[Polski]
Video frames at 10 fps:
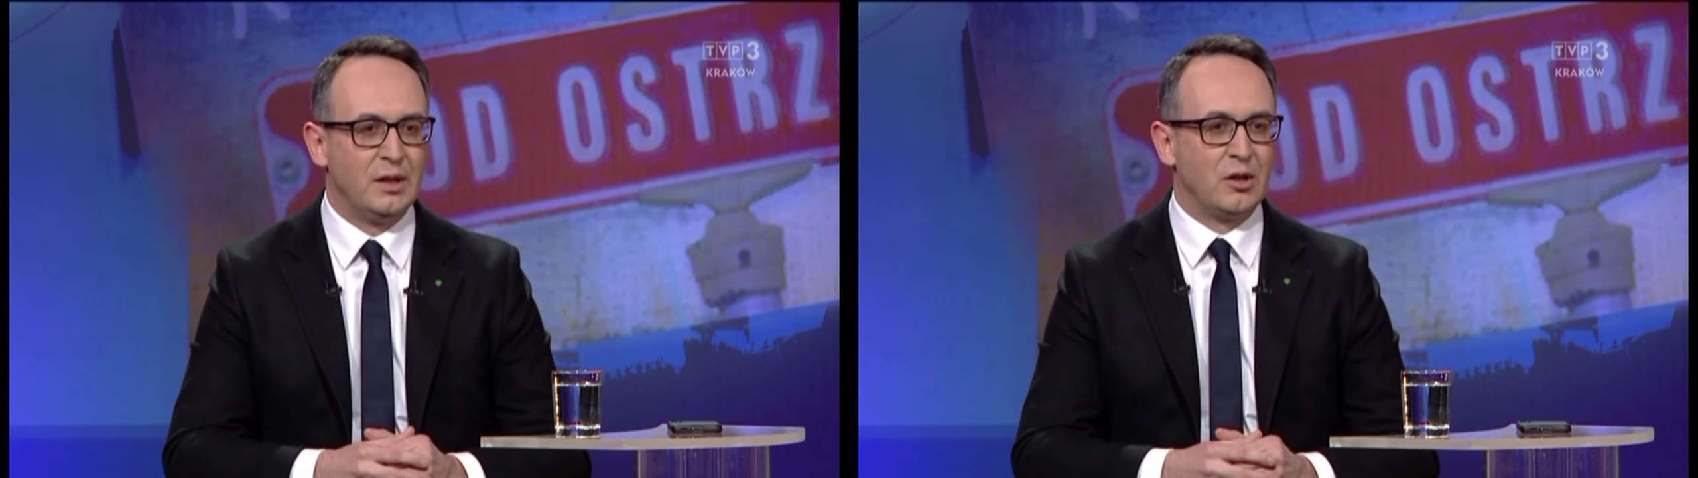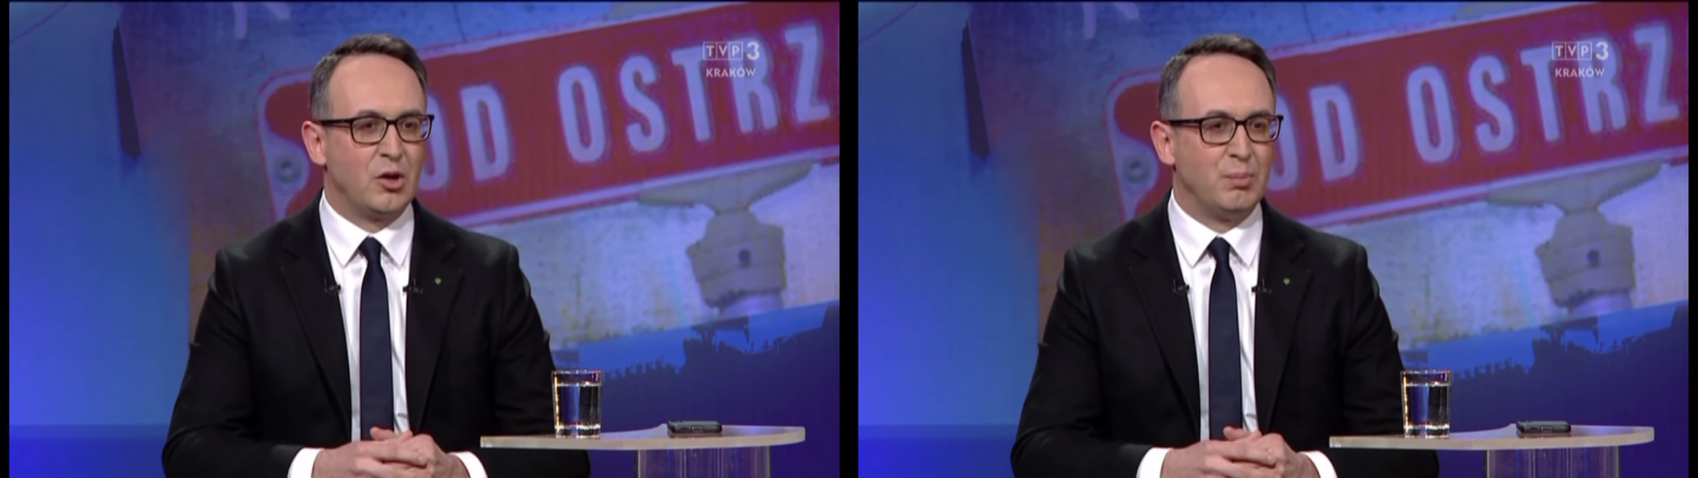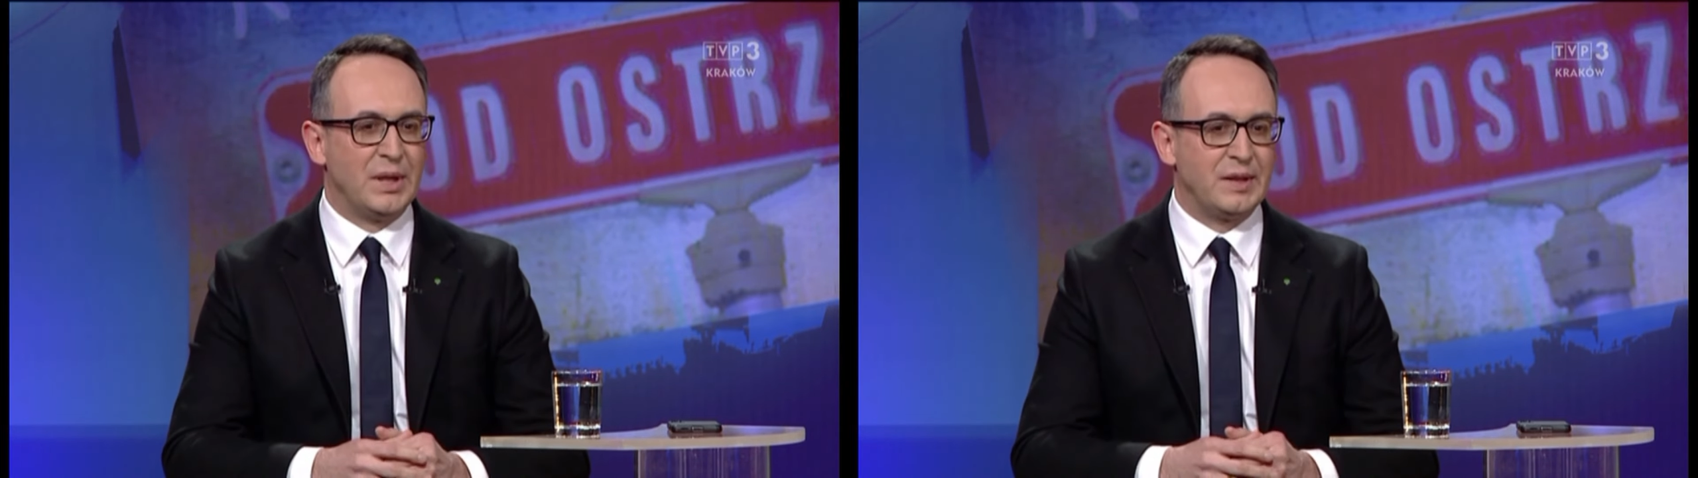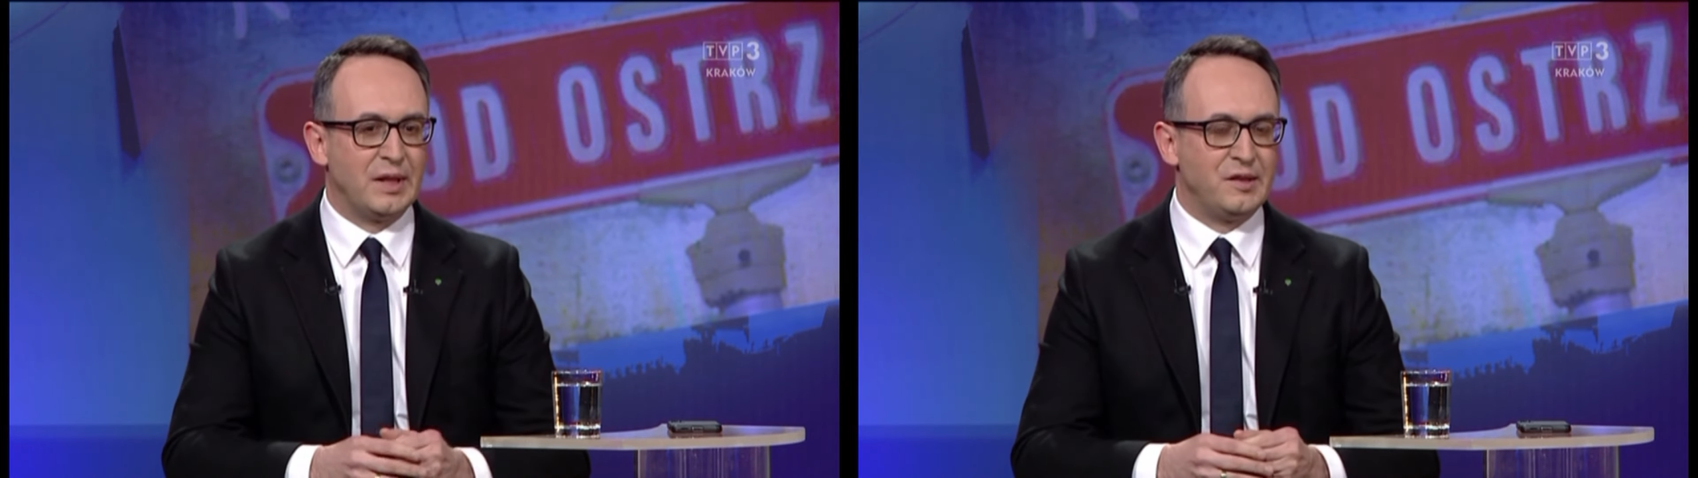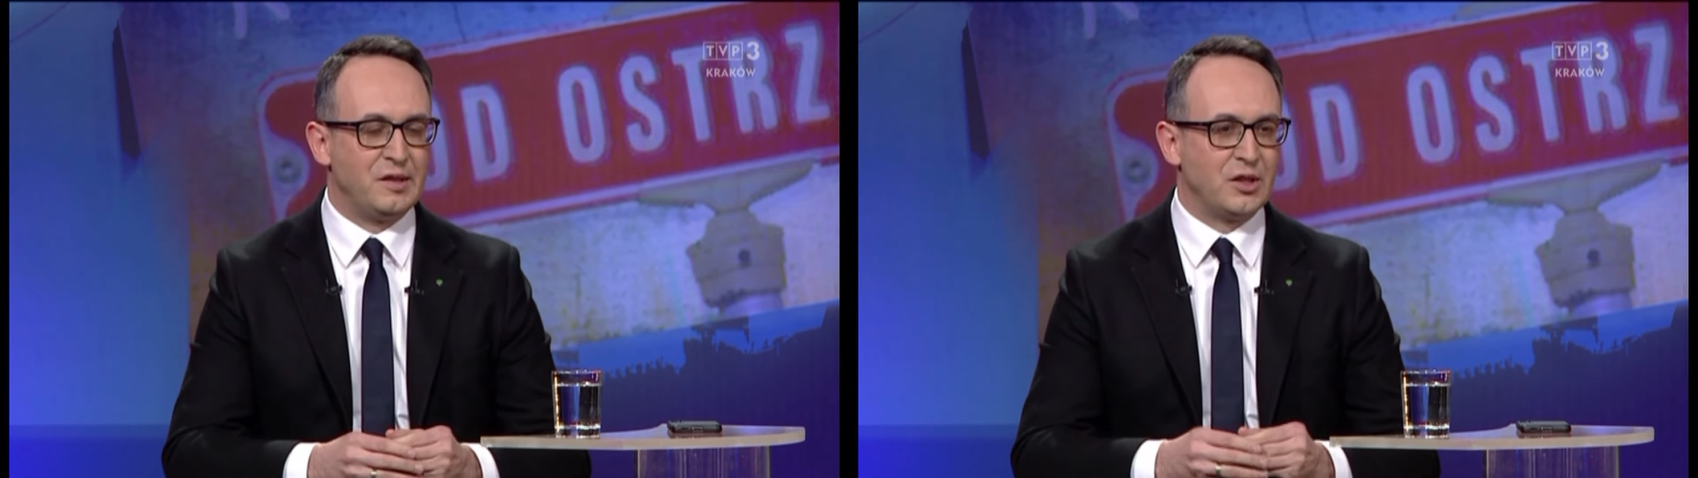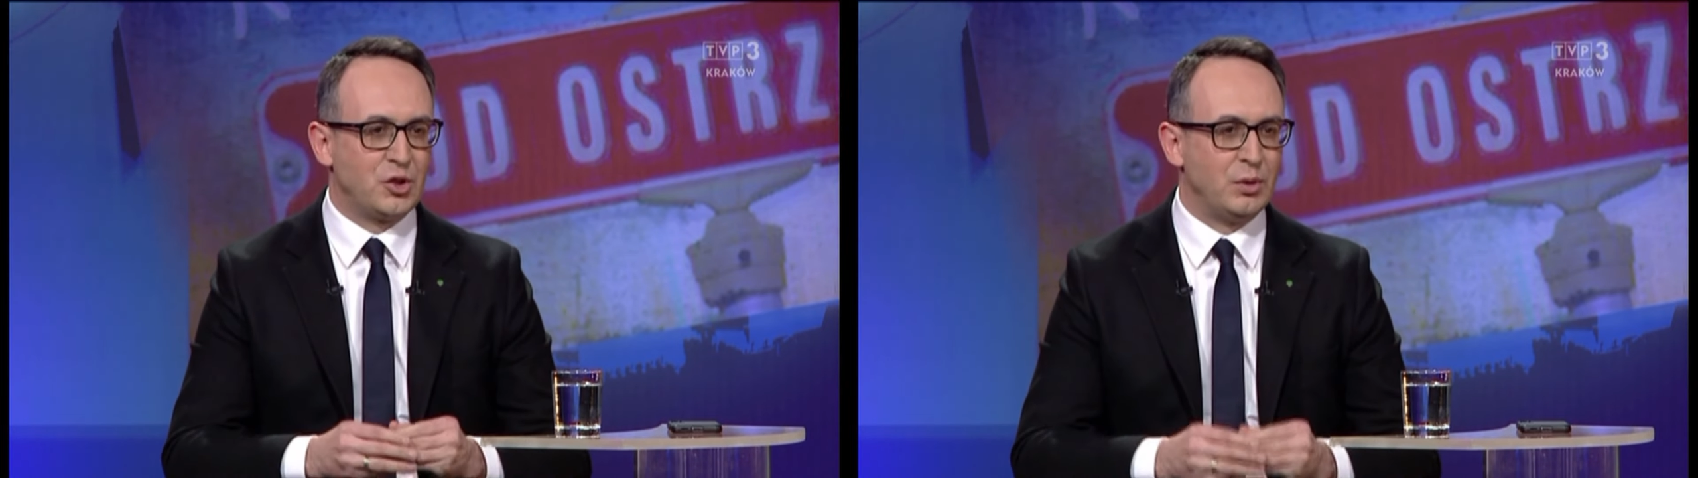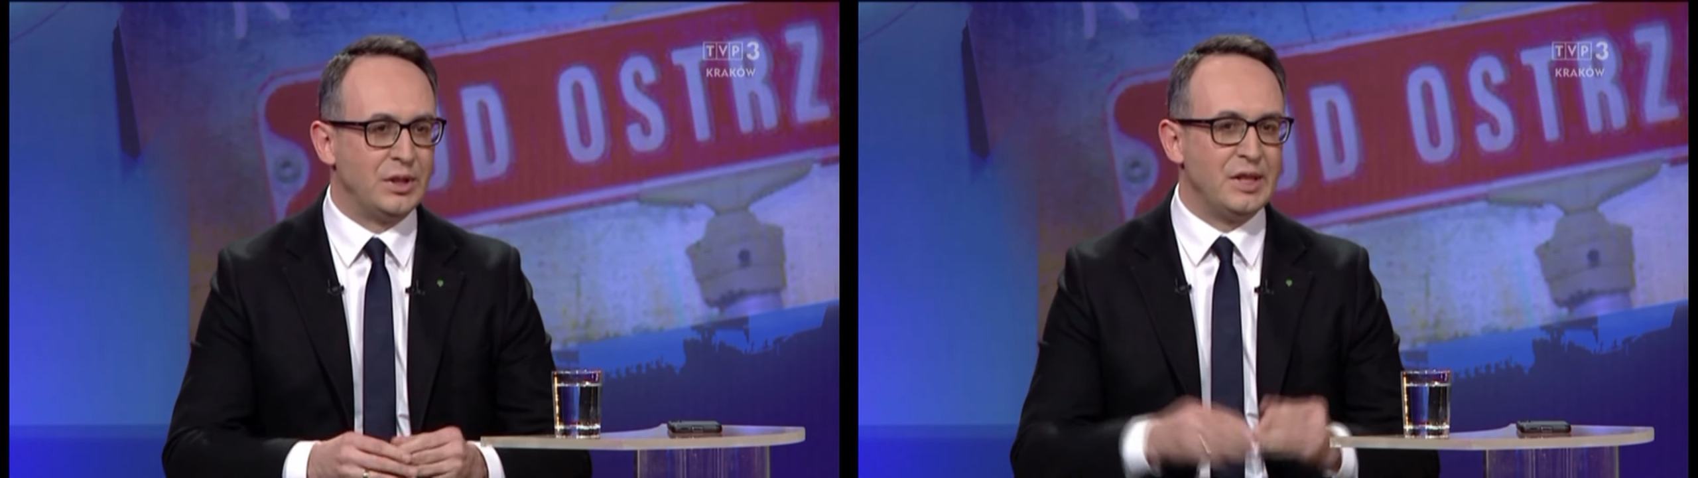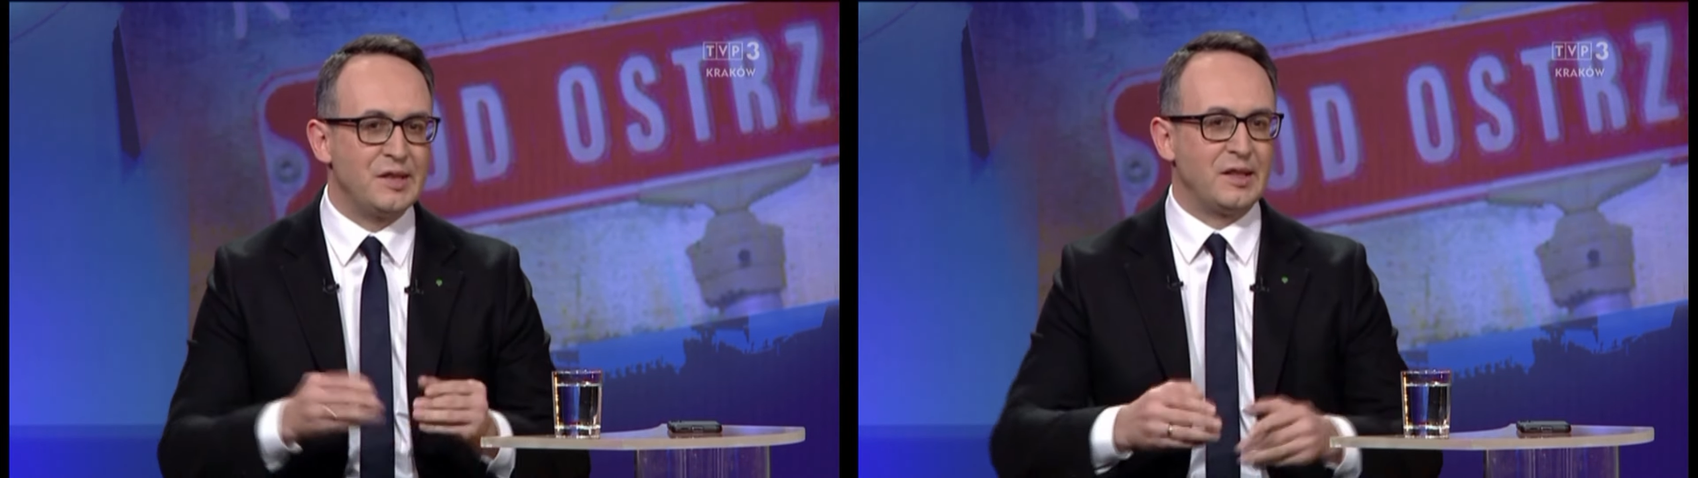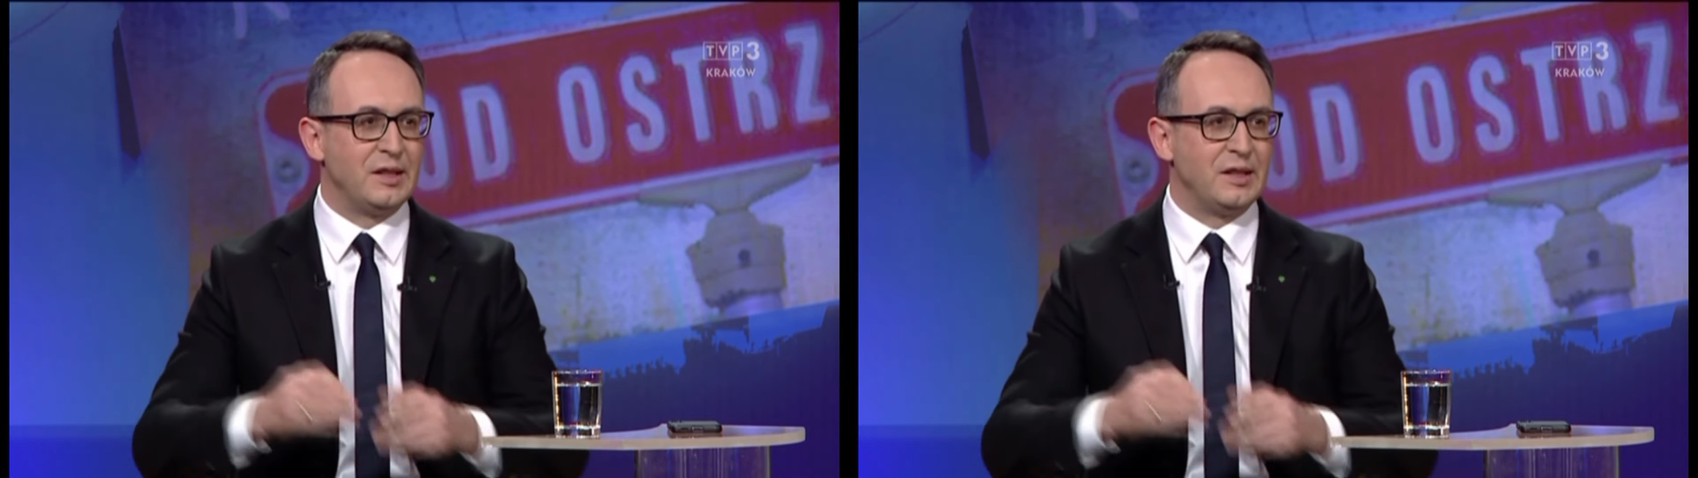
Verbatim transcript: kompetencje szły nie za